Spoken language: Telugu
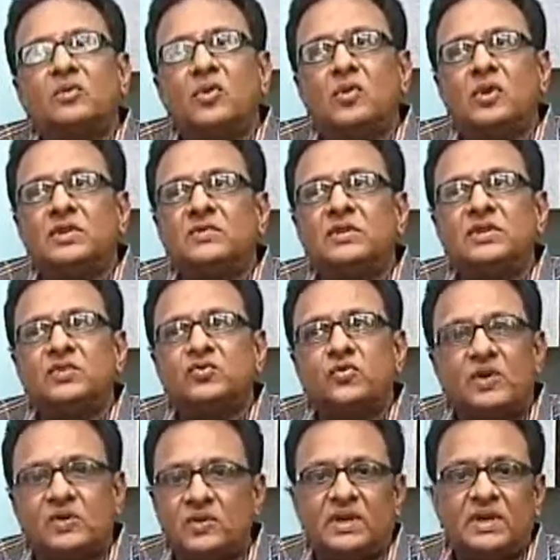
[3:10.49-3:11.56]
మార్కుల కోసమే
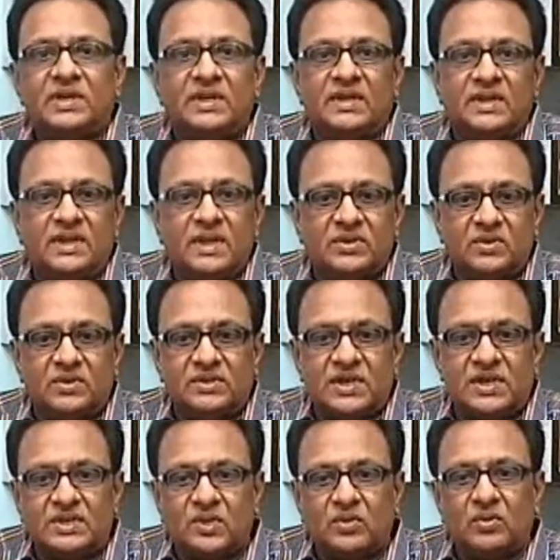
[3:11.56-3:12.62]
తీసుకోవడం అని కాదండి అసలు
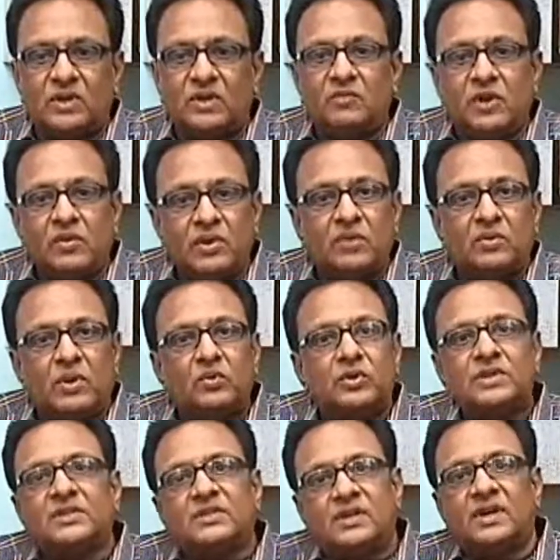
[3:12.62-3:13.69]
చరిత్రకున్న విలువను కూడా
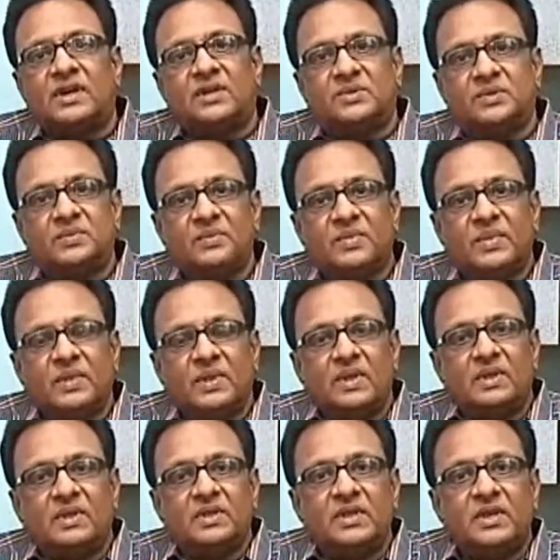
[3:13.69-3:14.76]
గుర్తించడం లేదు
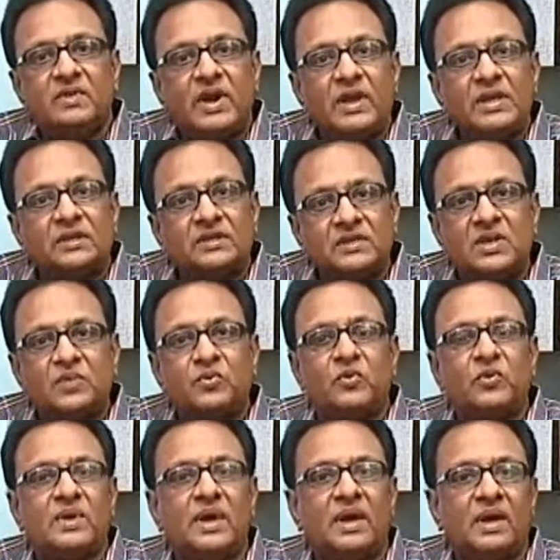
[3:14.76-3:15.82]
ఈవేళ ఎంతసేపు
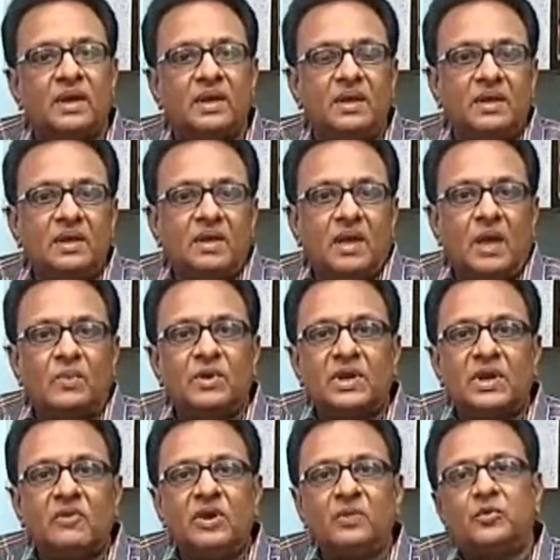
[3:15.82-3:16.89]
కూడా
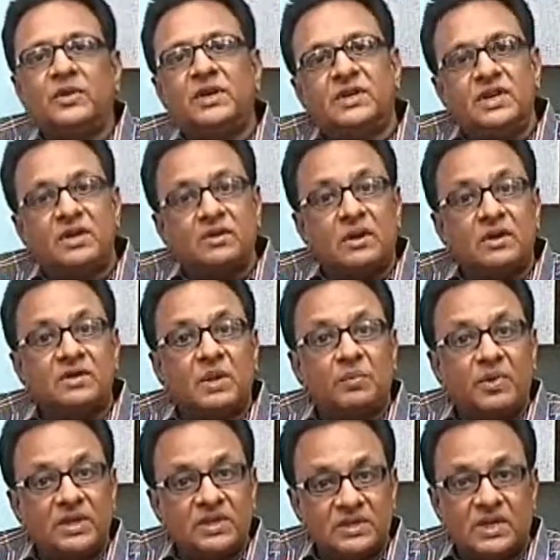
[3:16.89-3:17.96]
అమెరికా వెళ్ళిపోయి గ్రీన్ కార్డు
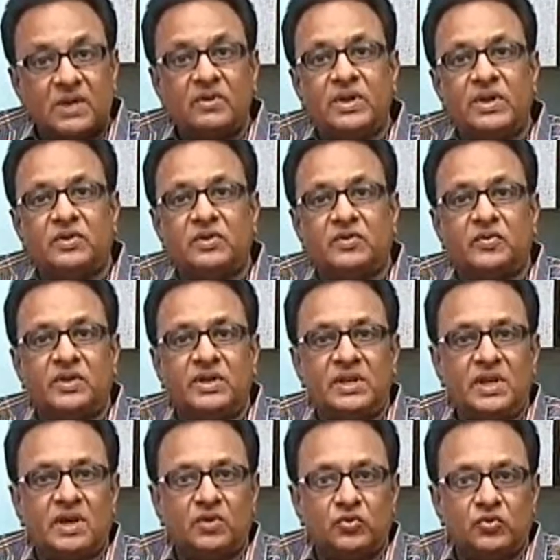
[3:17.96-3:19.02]

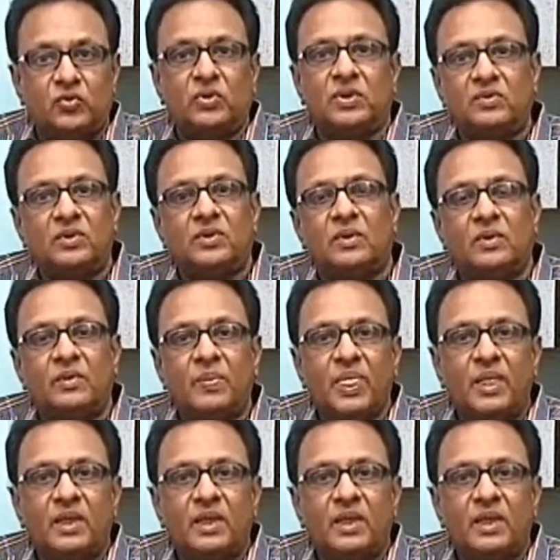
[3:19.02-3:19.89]
సంపాదిద్దామనేటటువంటి ఆ కుతూహలంలో